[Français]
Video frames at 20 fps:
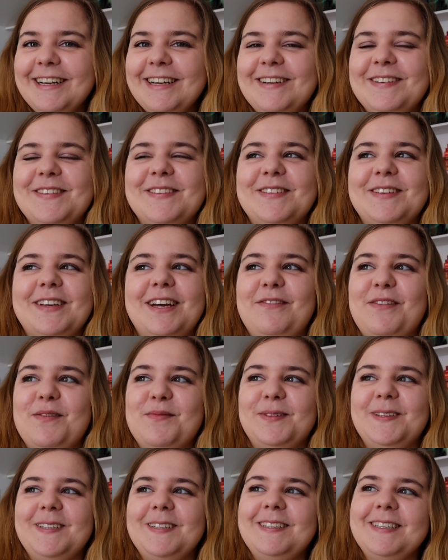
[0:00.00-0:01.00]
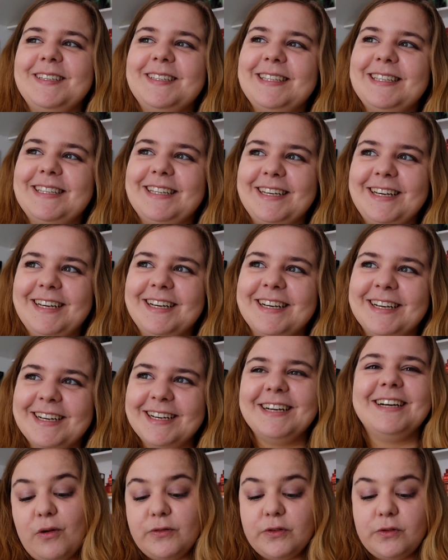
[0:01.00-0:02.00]
je sens qu'elle va me détester.
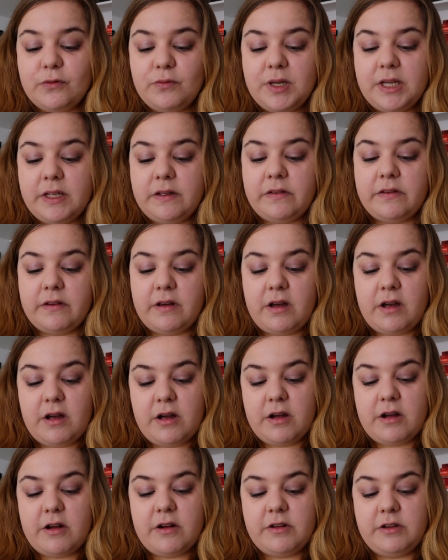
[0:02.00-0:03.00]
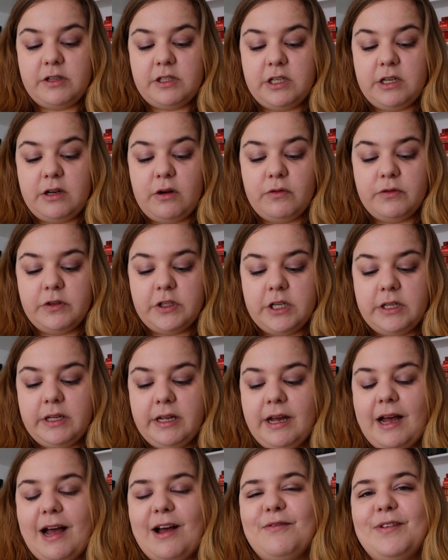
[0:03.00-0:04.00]
Ensuite, euh, j'ai
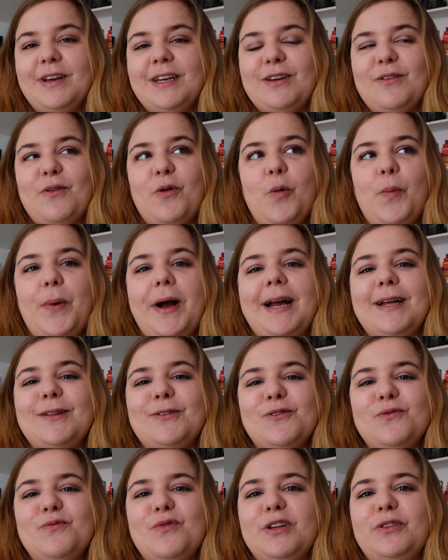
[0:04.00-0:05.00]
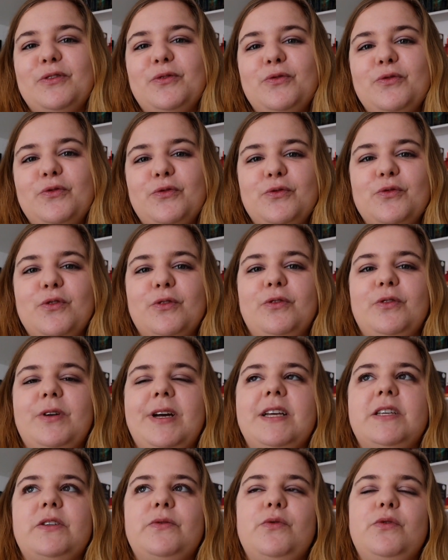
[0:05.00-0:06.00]
enchaîné avec Auprès de moi toujours de
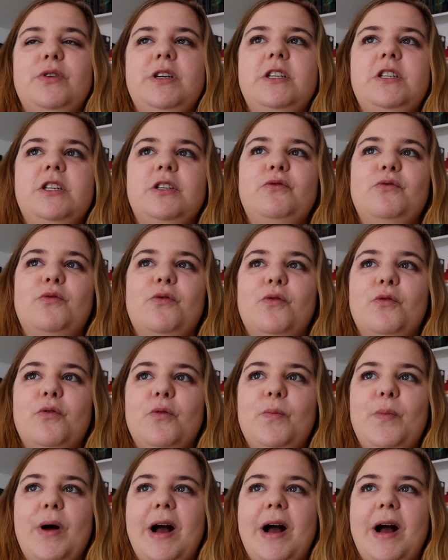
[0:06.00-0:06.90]
Kazuo Ishiguro.